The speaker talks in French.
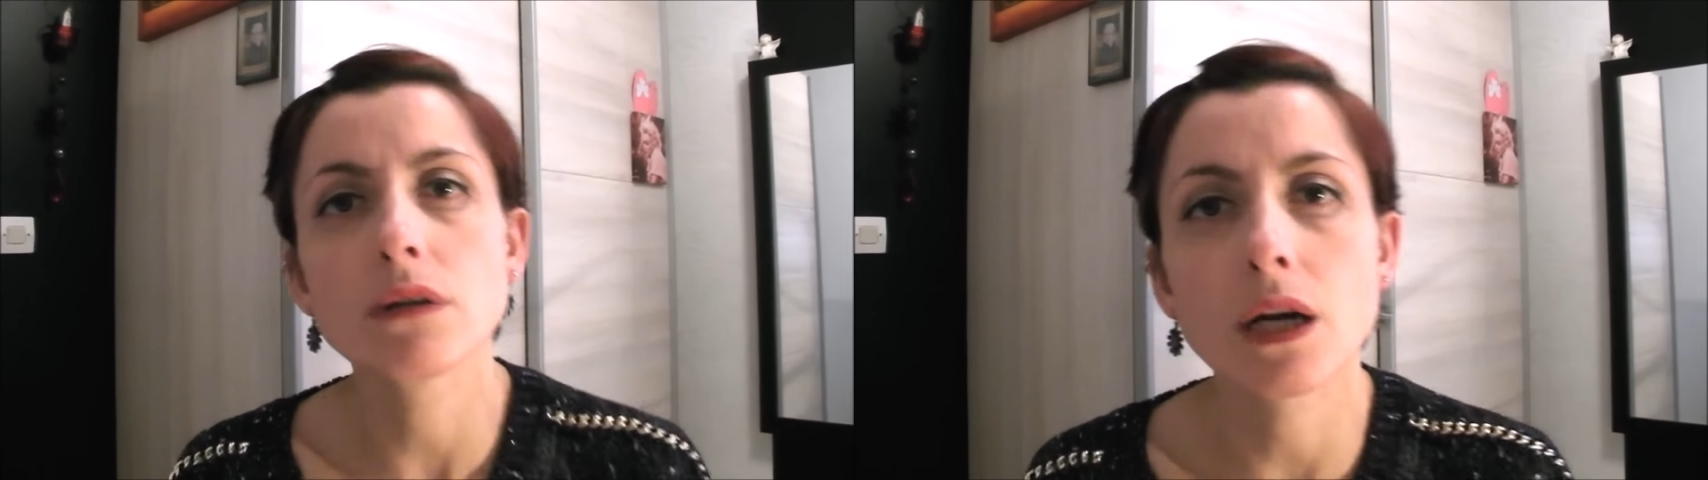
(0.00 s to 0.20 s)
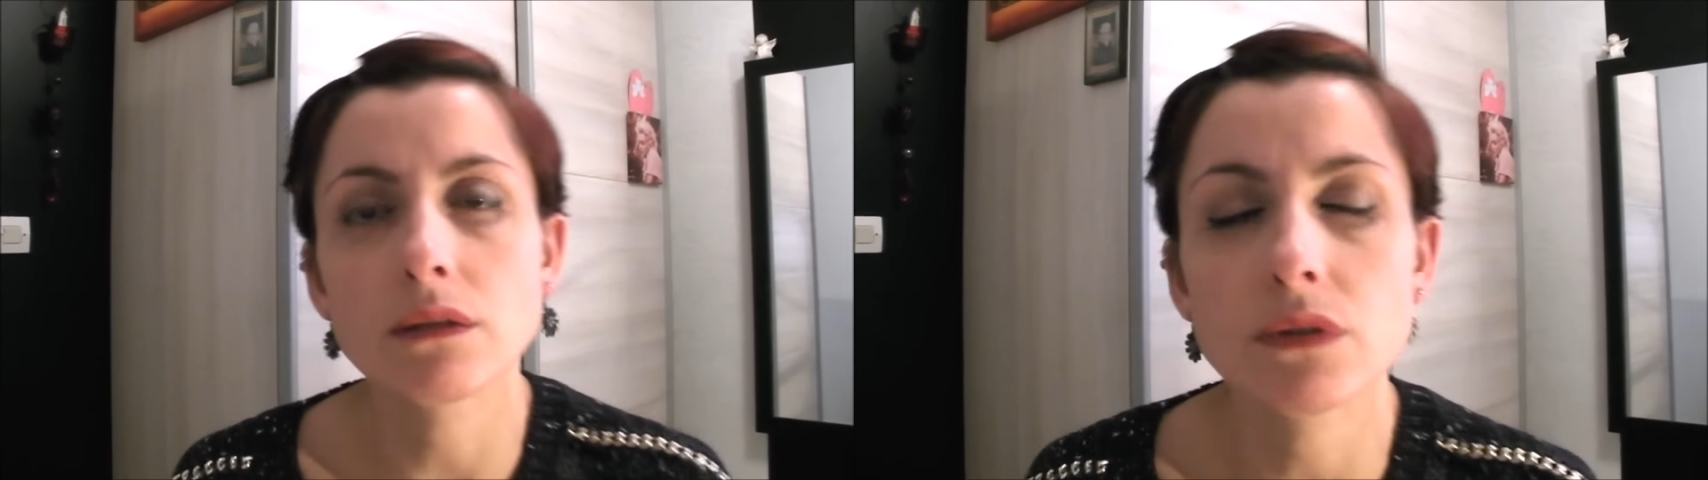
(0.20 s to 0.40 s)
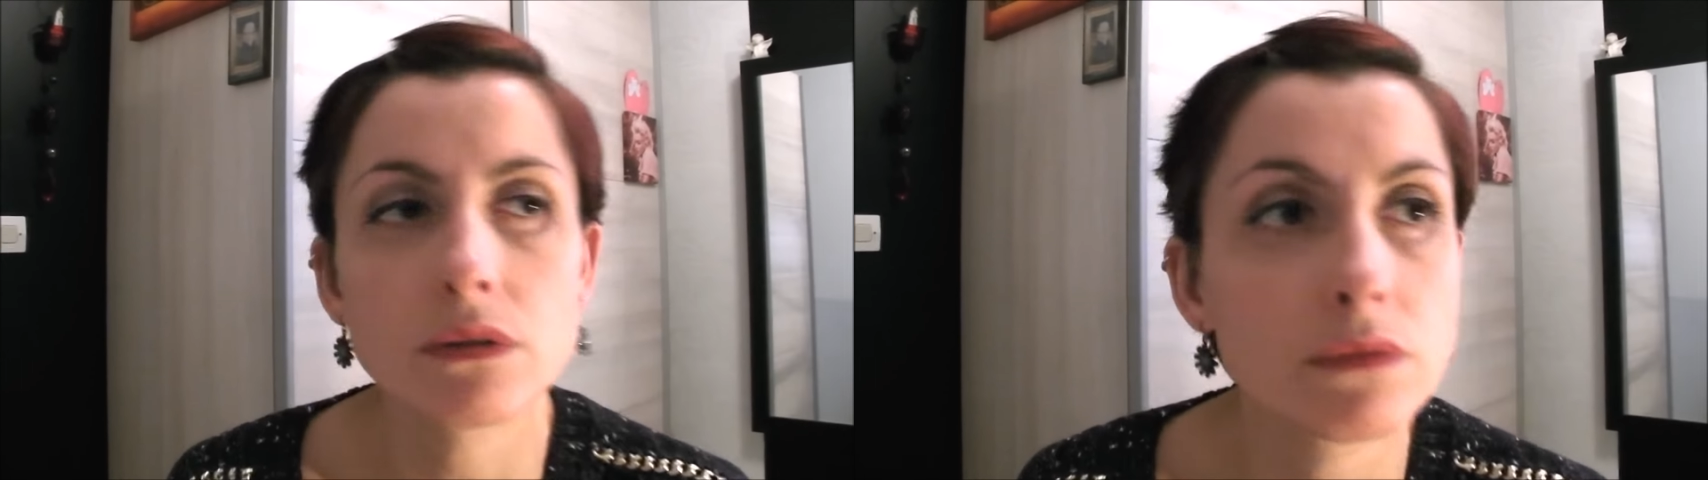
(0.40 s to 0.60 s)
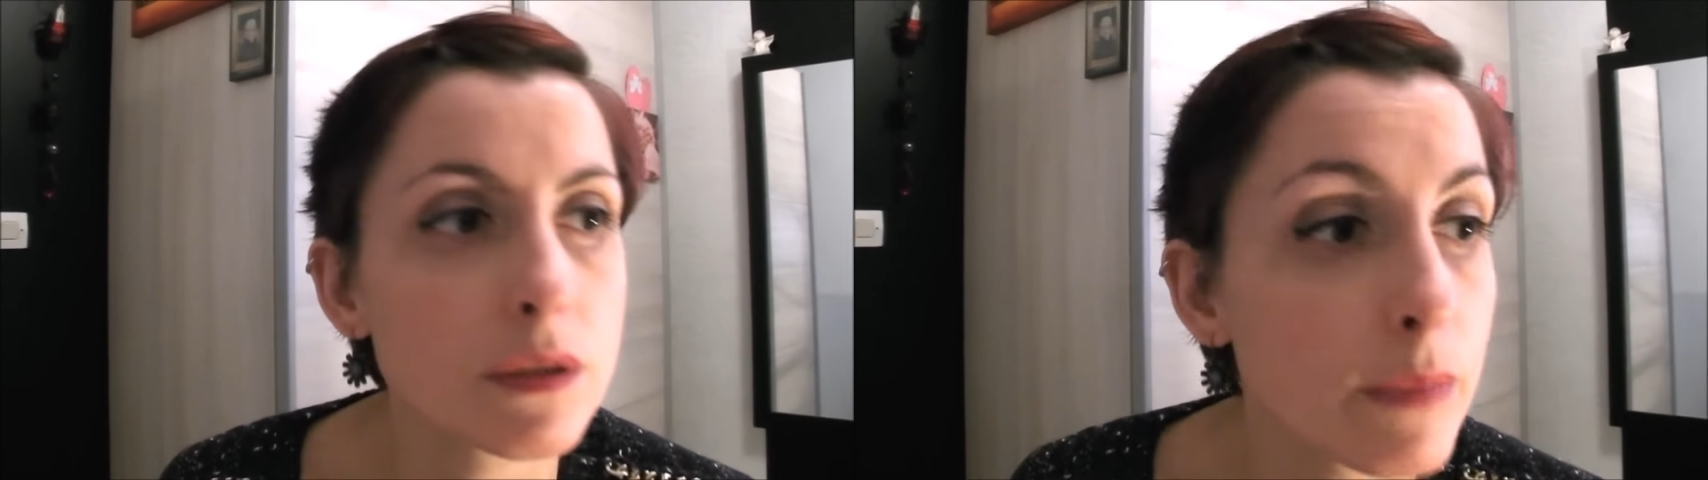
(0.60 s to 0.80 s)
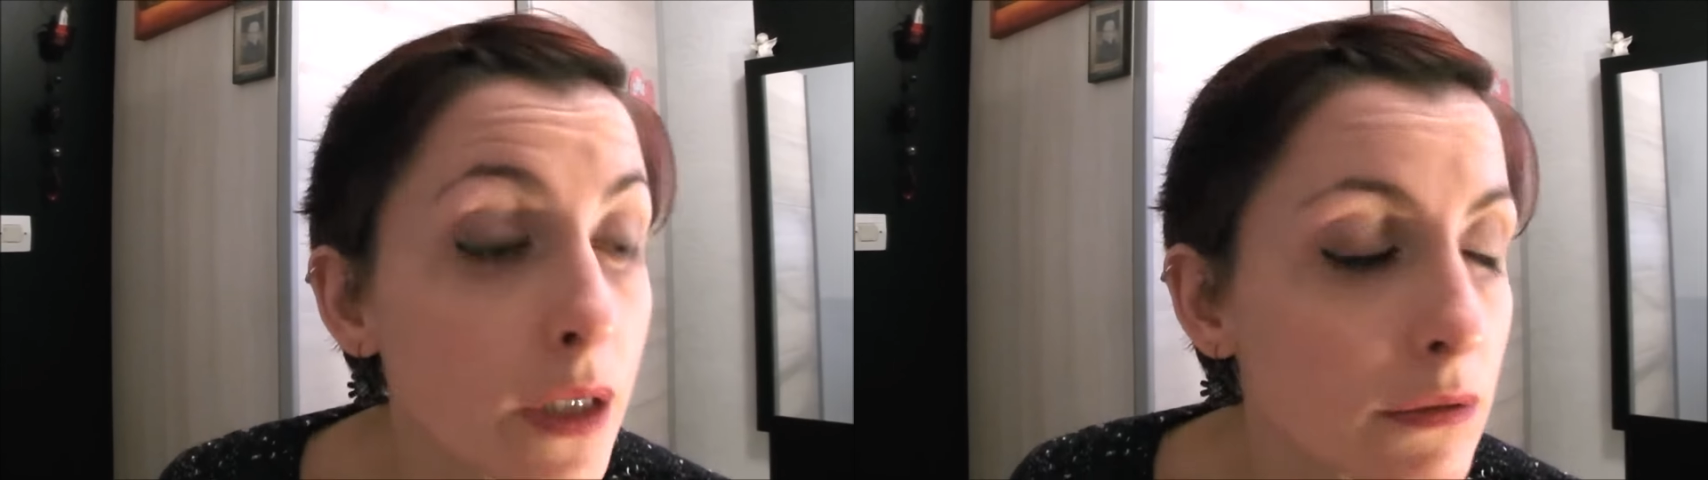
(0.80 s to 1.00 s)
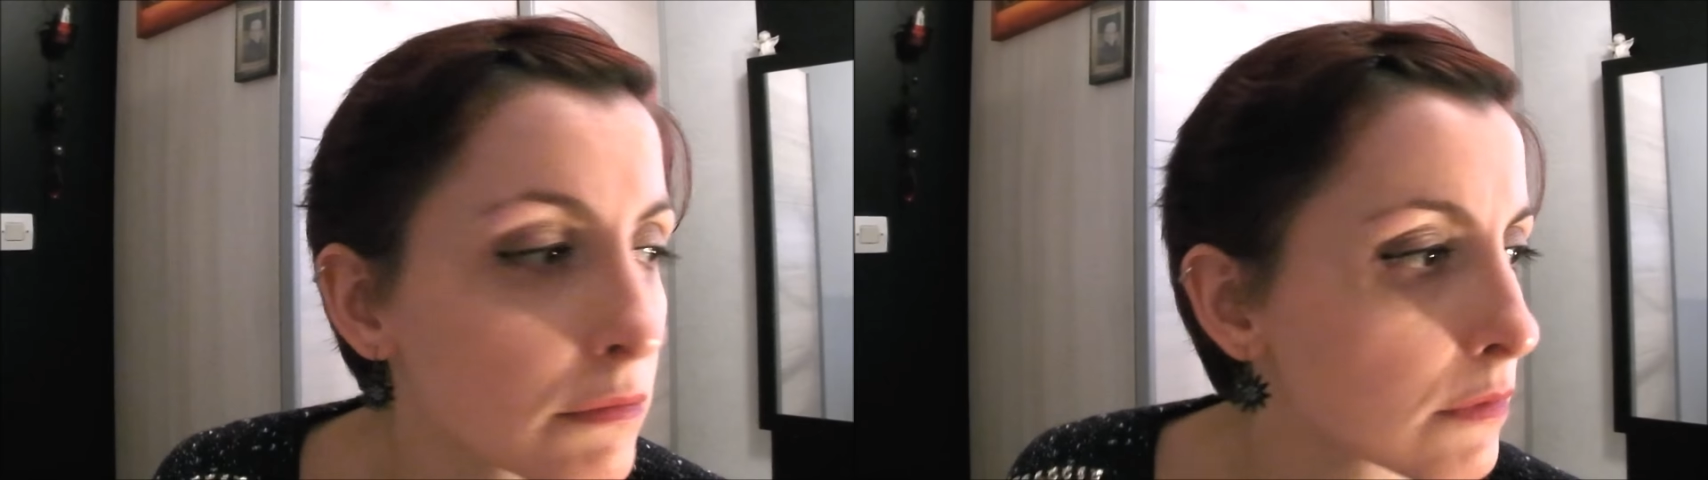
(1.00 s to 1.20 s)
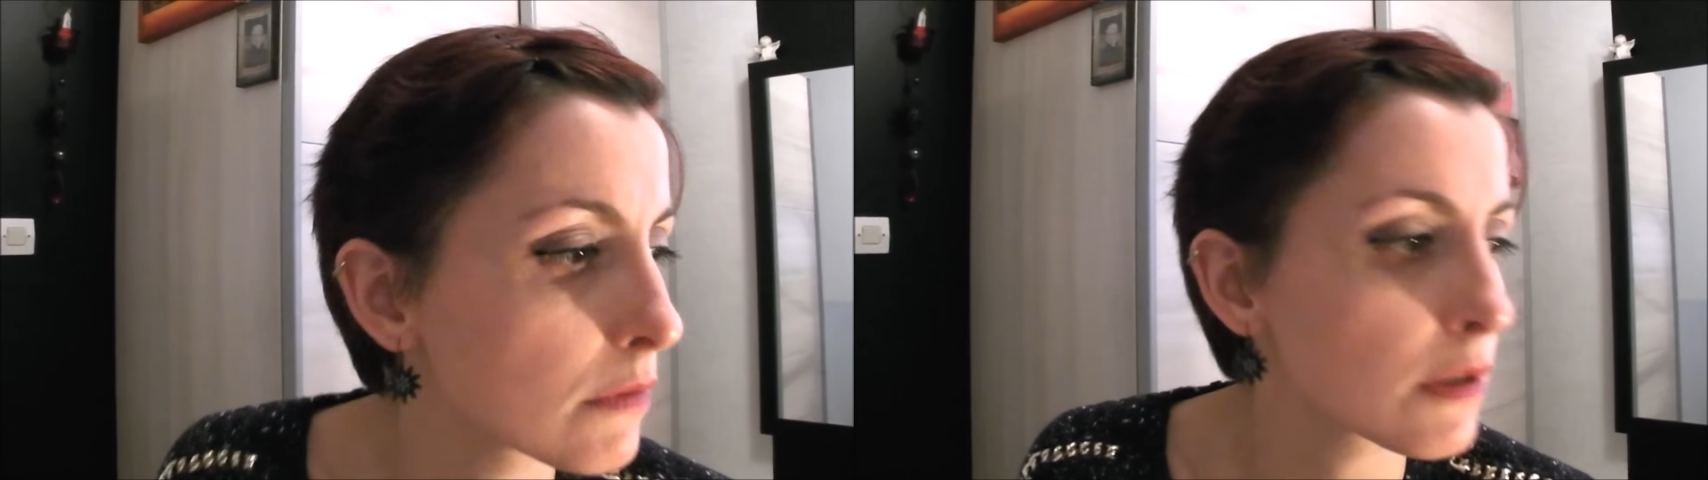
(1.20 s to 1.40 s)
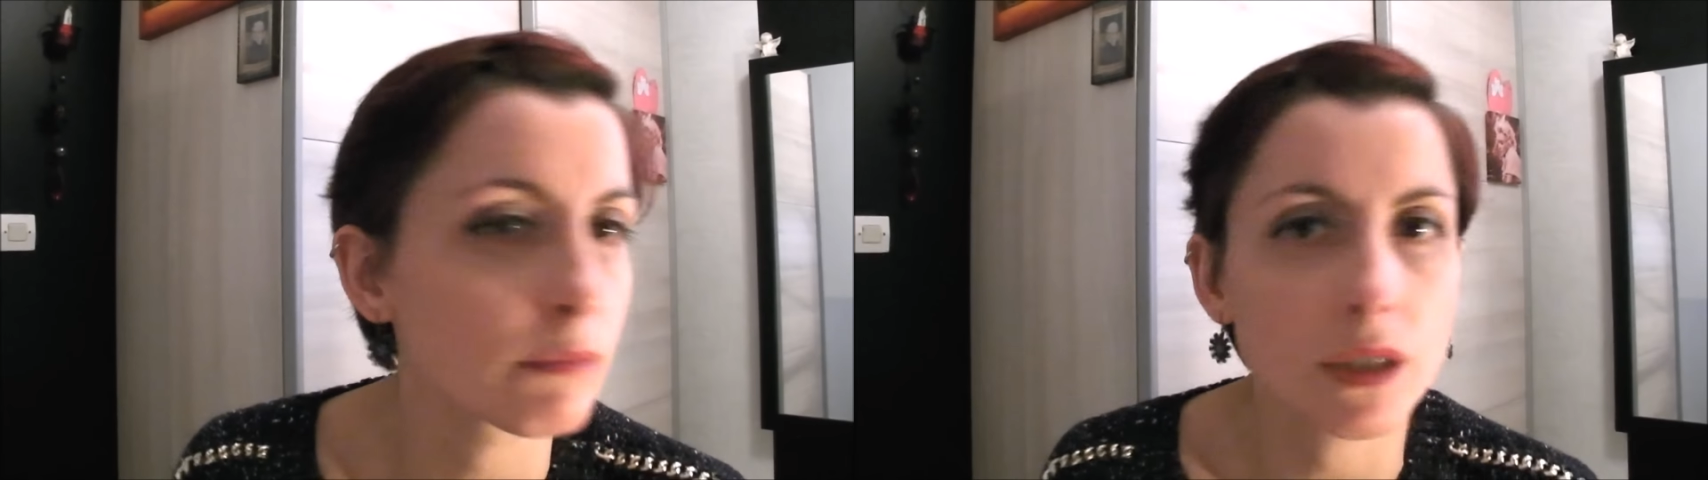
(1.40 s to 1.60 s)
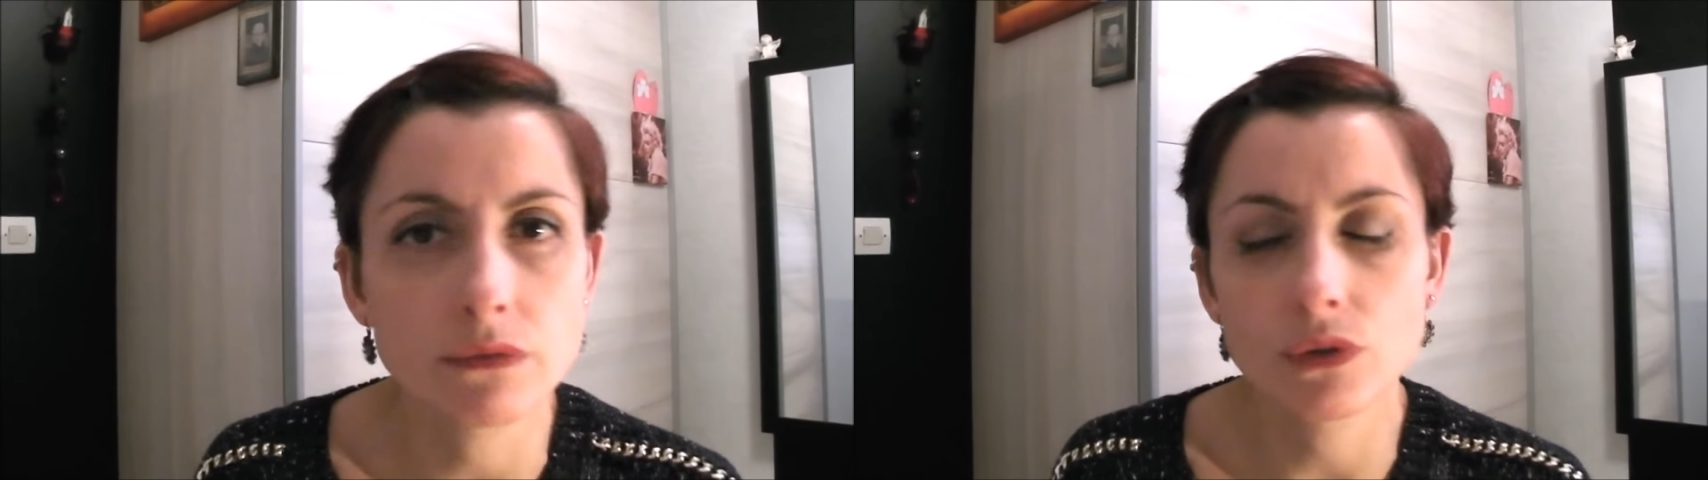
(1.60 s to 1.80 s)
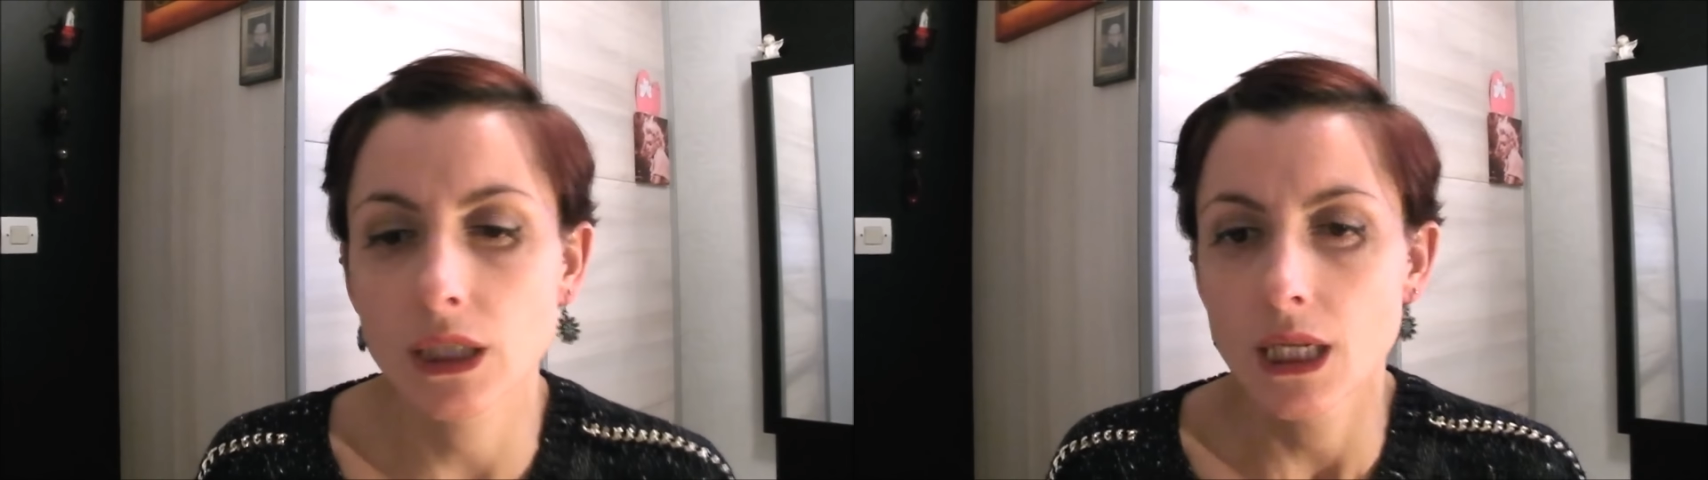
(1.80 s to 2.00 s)
arriver à enlever les marques, donc ça me
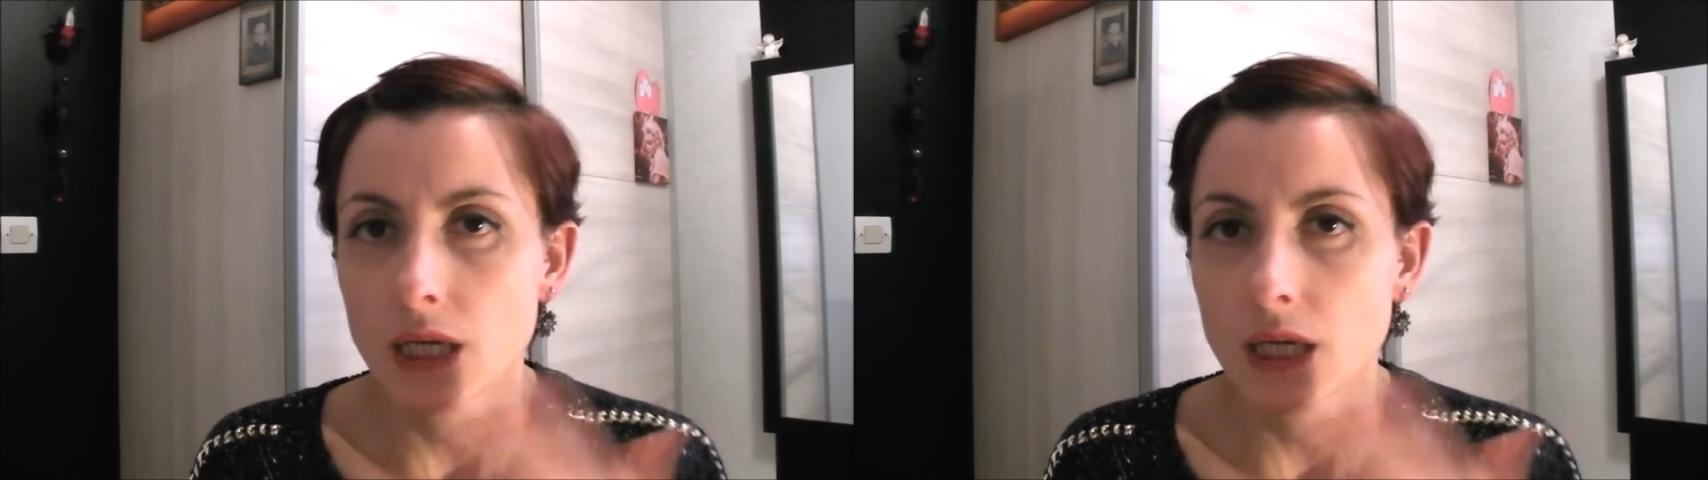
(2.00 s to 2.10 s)
gaffe quoi.